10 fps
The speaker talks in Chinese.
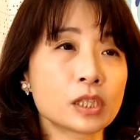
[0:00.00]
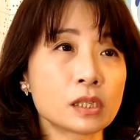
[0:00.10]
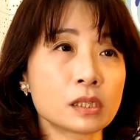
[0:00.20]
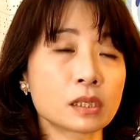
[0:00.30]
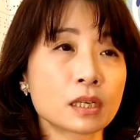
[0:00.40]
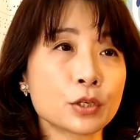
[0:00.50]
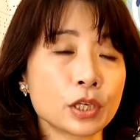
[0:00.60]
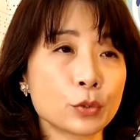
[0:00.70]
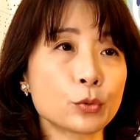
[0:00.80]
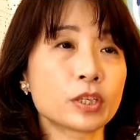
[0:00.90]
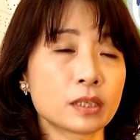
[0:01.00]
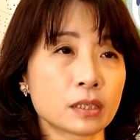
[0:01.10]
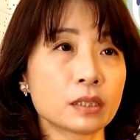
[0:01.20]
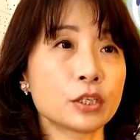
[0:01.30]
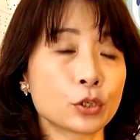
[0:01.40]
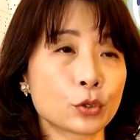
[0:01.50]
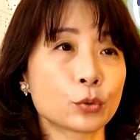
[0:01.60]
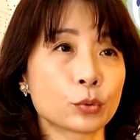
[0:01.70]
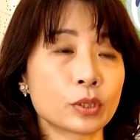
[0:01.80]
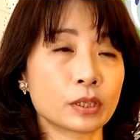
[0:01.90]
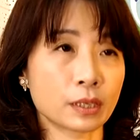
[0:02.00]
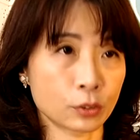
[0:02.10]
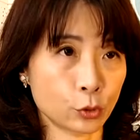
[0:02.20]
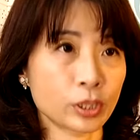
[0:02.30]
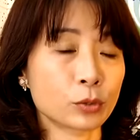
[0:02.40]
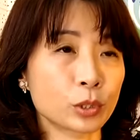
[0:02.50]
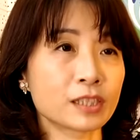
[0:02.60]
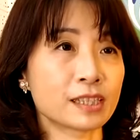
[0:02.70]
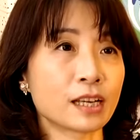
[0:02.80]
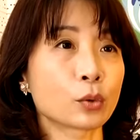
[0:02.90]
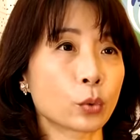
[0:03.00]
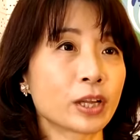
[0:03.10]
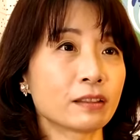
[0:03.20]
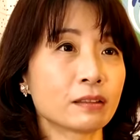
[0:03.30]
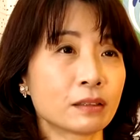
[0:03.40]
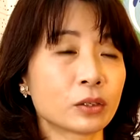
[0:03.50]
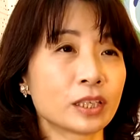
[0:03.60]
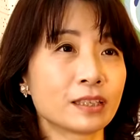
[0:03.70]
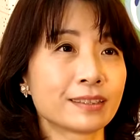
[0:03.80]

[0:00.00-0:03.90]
其实跟英语的能力有呃绝多的相关，对。